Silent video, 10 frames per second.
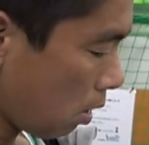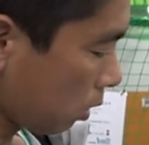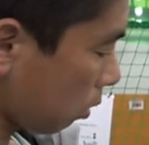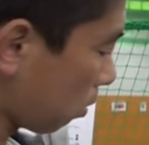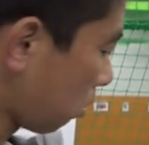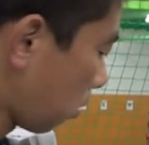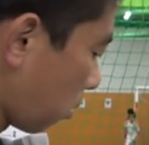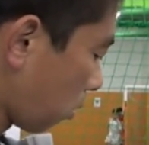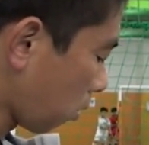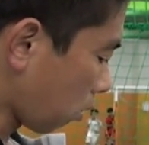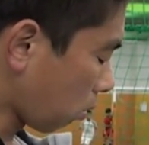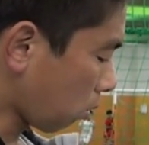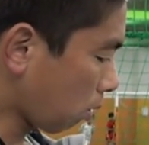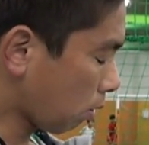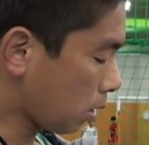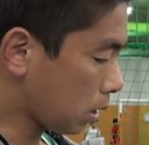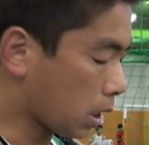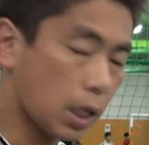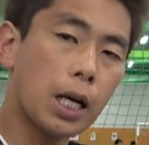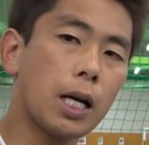その
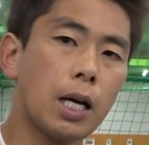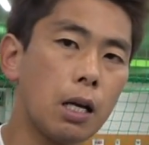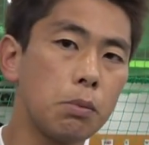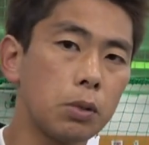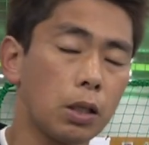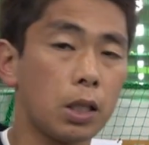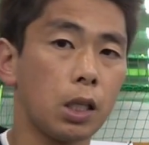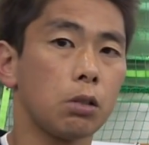時間配分だから